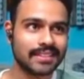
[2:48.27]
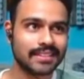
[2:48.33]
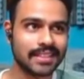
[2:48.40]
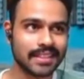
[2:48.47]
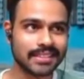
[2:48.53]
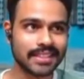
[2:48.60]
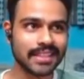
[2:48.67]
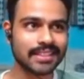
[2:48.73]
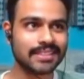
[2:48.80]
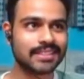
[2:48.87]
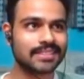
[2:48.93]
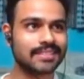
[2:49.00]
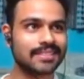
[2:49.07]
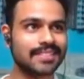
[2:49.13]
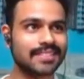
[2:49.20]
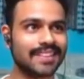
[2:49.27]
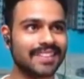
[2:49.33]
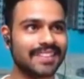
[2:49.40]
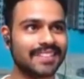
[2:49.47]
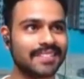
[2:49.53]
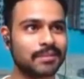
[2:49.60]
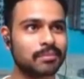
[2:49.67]
दिस इज
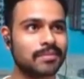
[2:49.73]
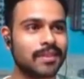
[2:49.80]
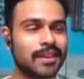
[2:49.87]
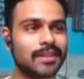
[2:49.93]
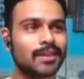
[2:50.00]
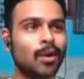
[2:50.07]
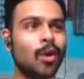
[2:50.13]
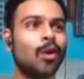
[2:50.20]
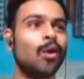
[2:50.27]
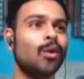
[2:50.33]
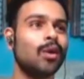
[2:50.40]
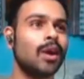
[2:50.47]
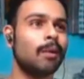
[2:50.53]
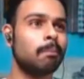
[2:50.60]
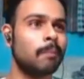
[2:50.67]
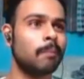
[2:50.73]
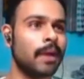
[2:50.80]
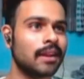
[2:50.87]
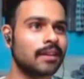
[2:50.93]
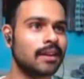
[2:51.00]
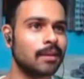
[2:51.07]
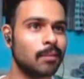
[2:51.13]
होल्ड अप
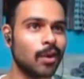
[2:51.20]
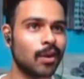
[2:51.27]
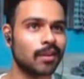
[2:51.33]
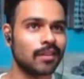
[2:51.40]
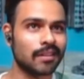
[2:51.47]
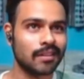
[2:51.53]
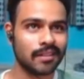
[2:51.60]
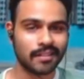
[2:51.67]
मैन कम ऑन